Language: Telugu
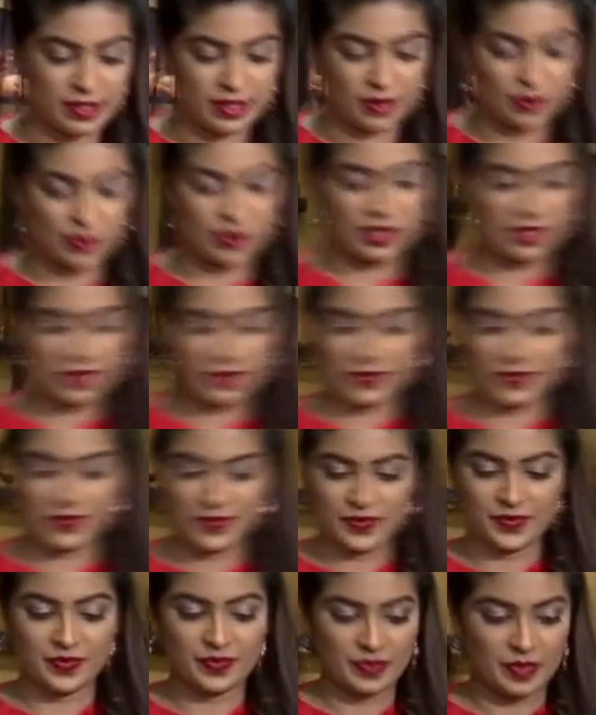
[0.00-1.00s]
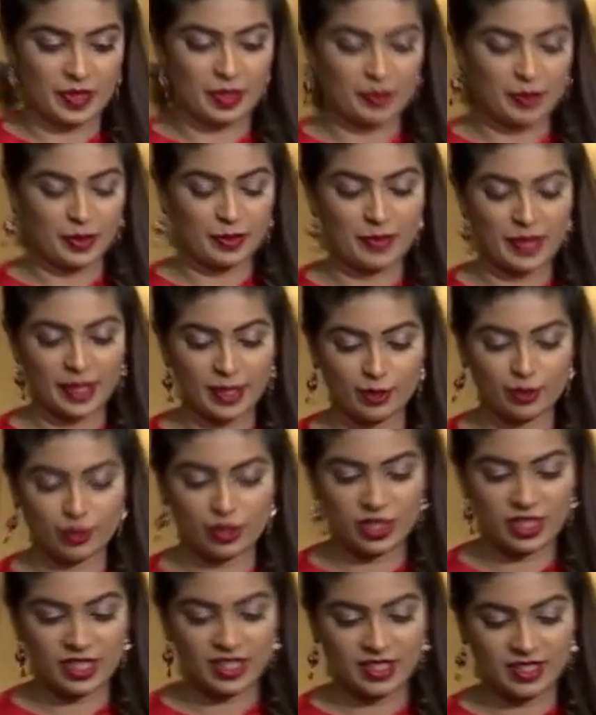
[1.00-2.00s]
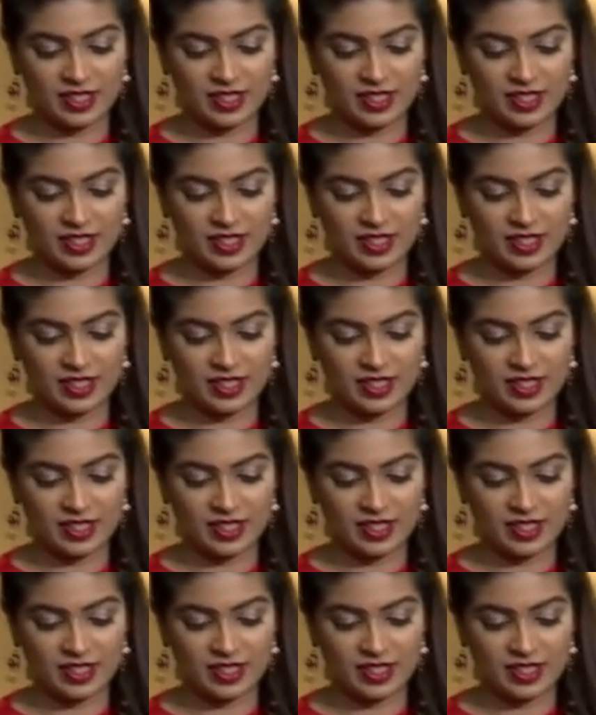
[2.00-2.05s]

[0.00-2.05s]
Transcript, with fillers: స్టవ్ కూడా ఇప్పుడు పైనుంచి